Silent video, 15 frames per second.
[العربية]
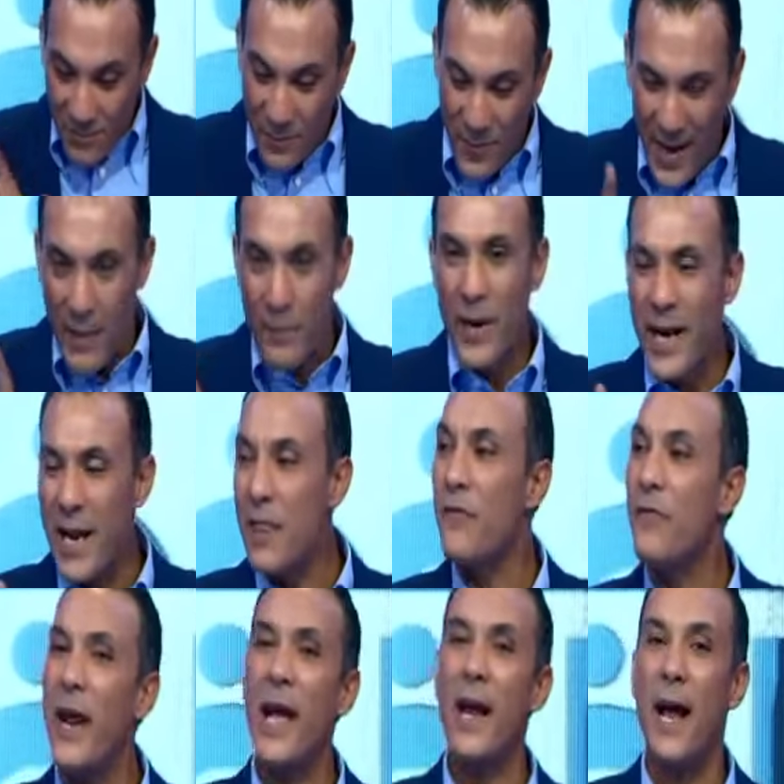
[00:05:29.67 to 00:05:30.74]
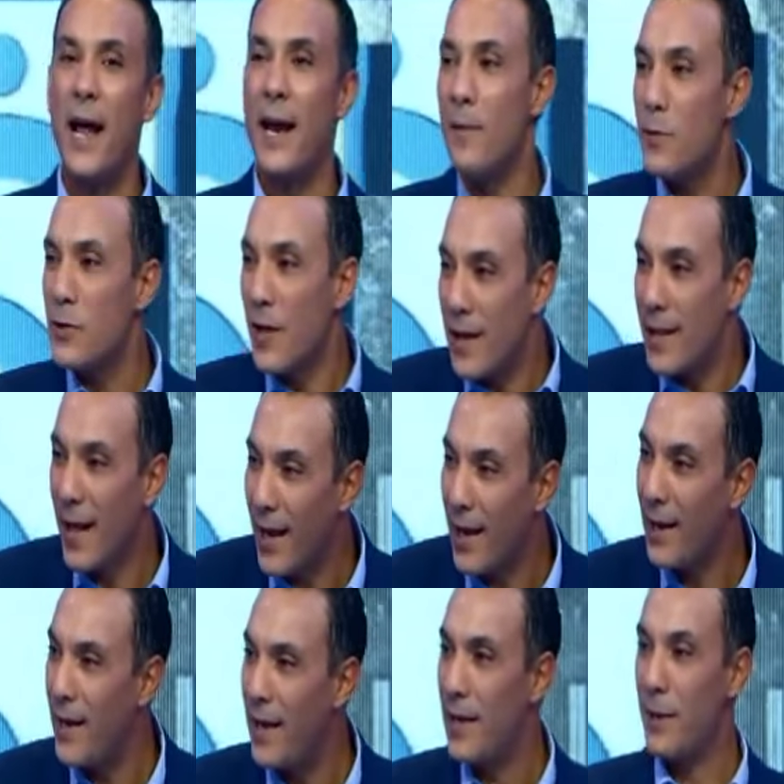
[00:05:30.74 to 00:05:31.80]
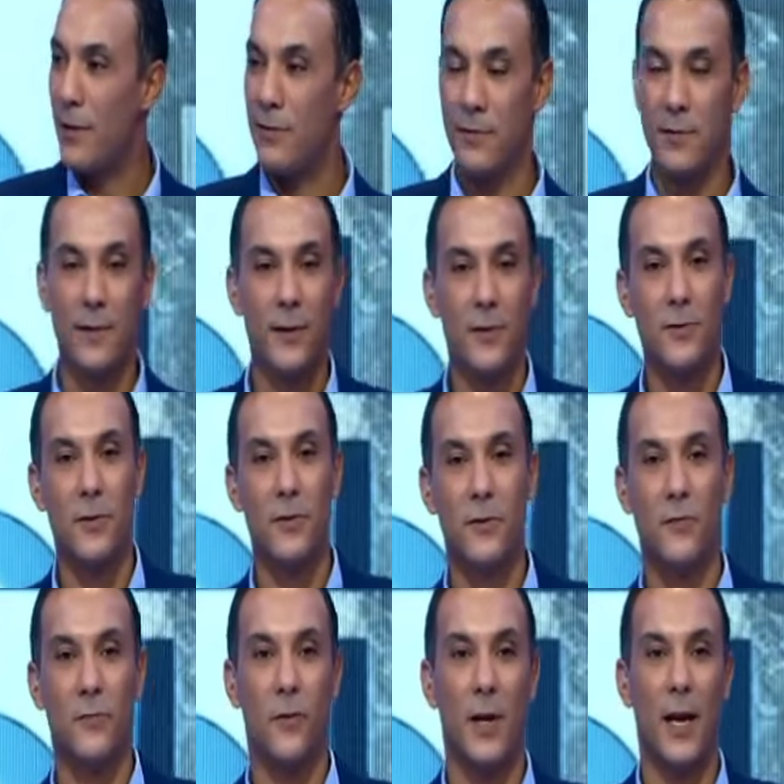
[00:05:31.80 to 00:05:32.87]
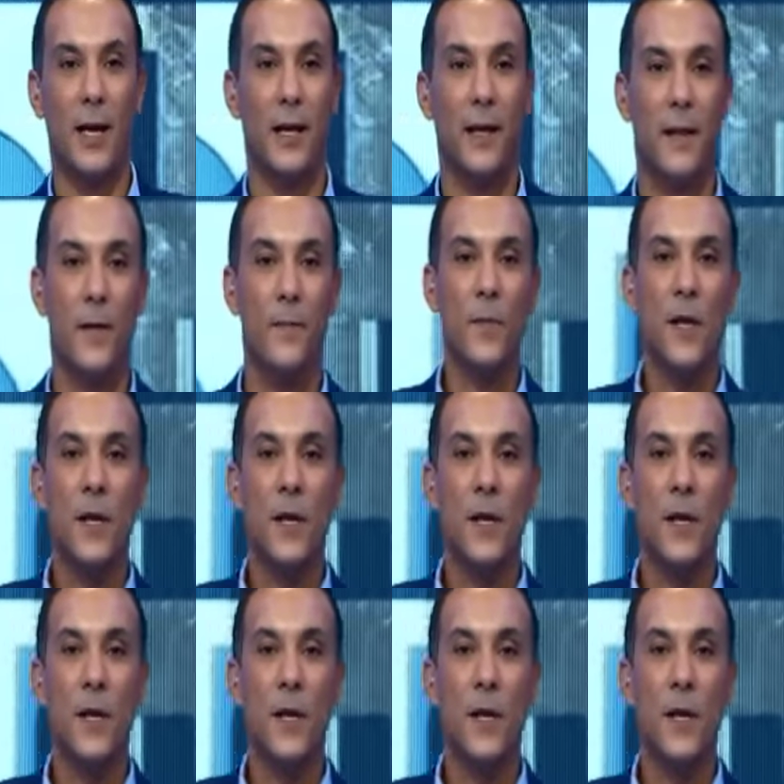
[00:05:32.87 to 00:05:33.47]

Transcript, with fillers: بين ظفرين عندنا مشكله داخليه نشوفوها الحكايه هذه